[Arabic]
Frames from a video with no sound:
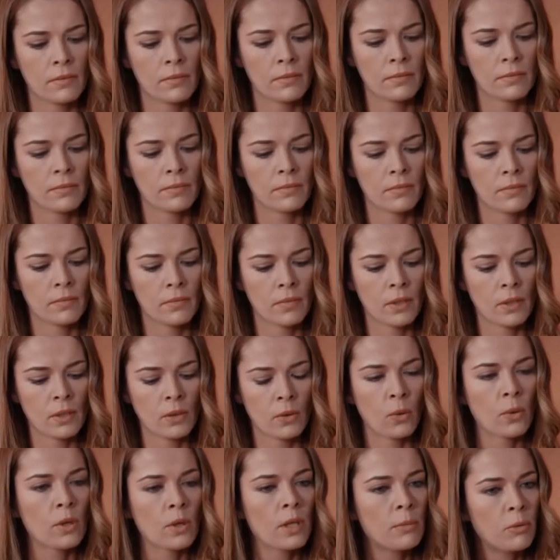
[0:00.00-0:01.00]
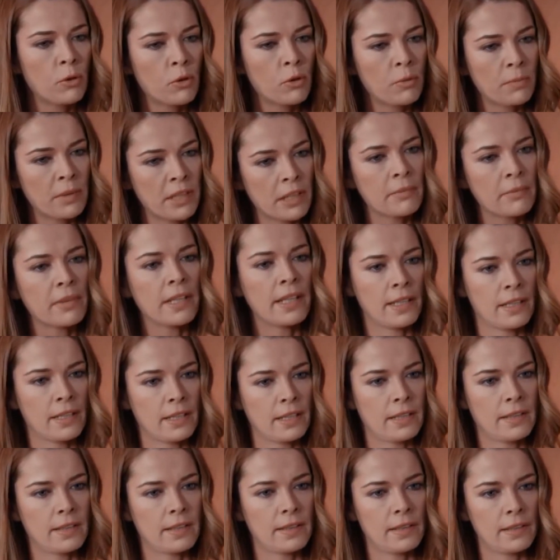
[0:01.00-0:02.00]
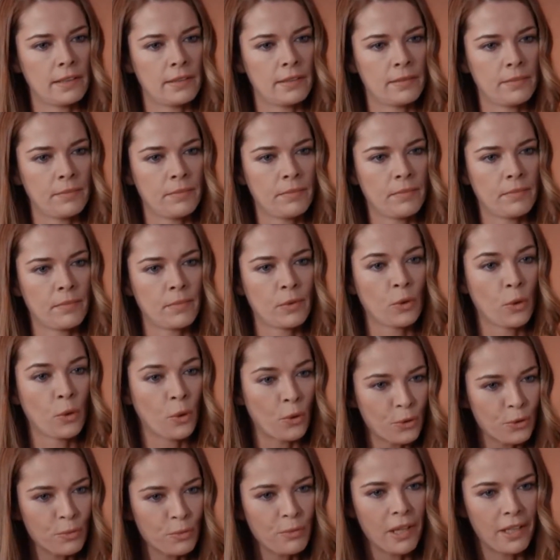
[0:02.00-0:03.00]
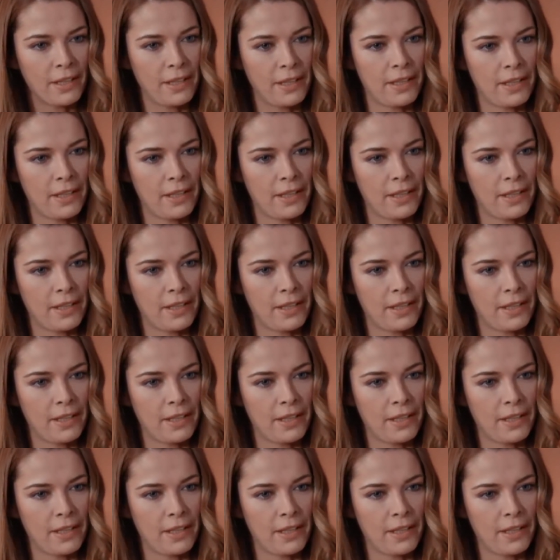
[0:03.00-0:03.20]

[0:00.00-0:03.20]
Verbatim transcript: بنتي بس مكتوب اسمي عليه انا شفته